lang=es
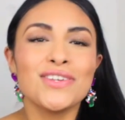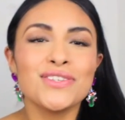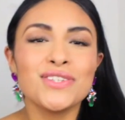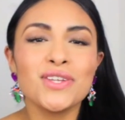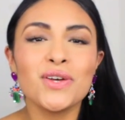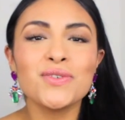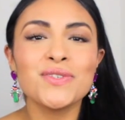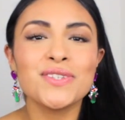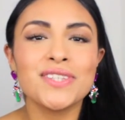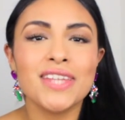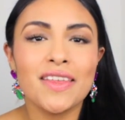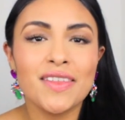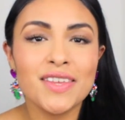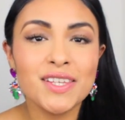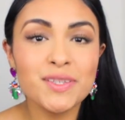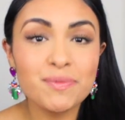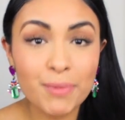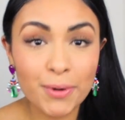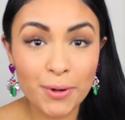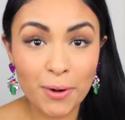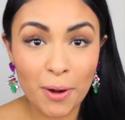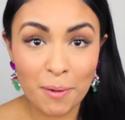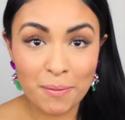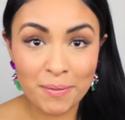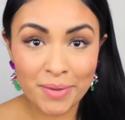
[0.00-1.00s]
no sé a ustedes,
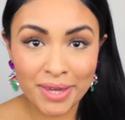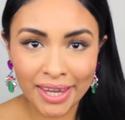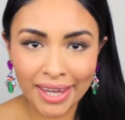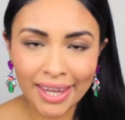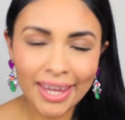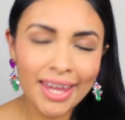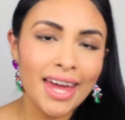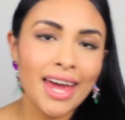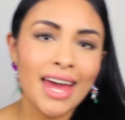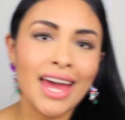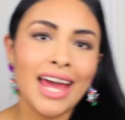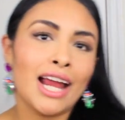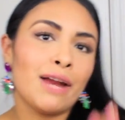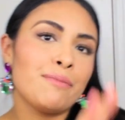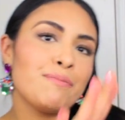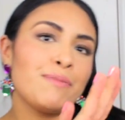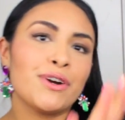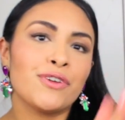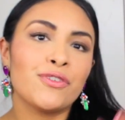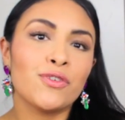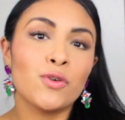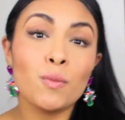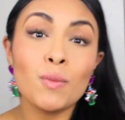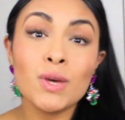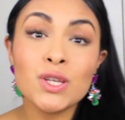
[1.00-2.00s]
pero a mí el
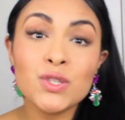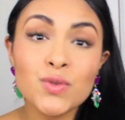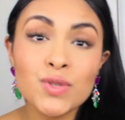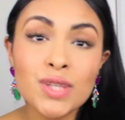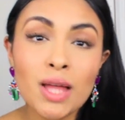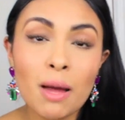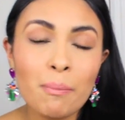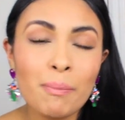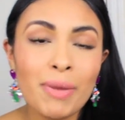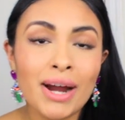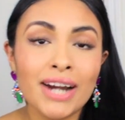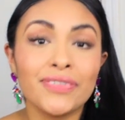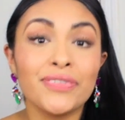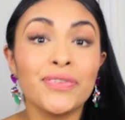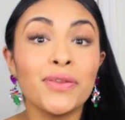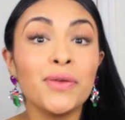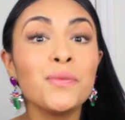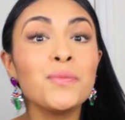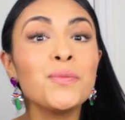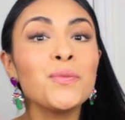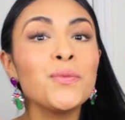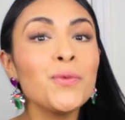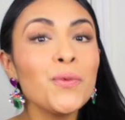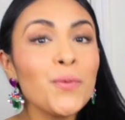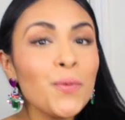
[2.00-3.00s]
perfume es una
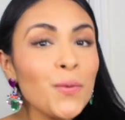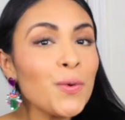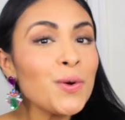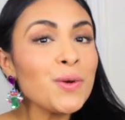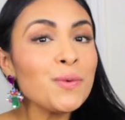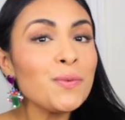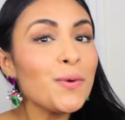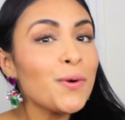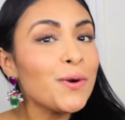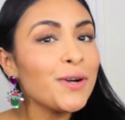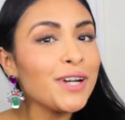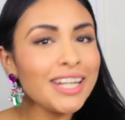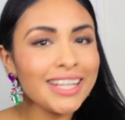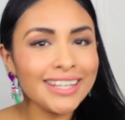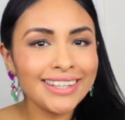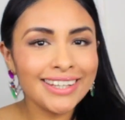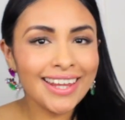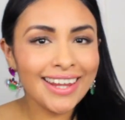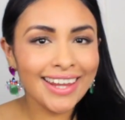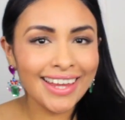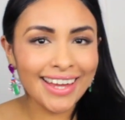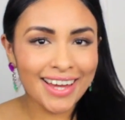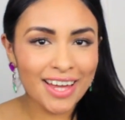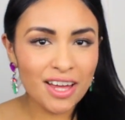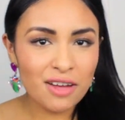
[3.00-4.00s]
parte muy
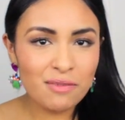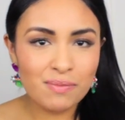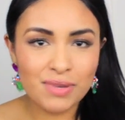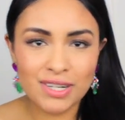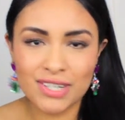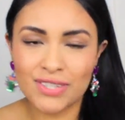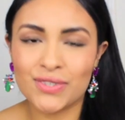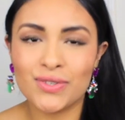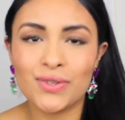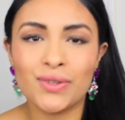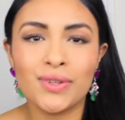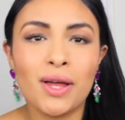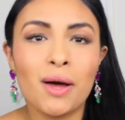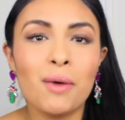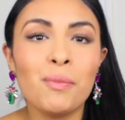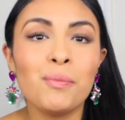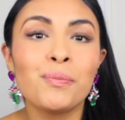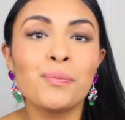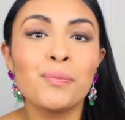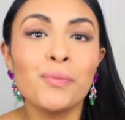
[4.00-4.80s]
bonita de cada persona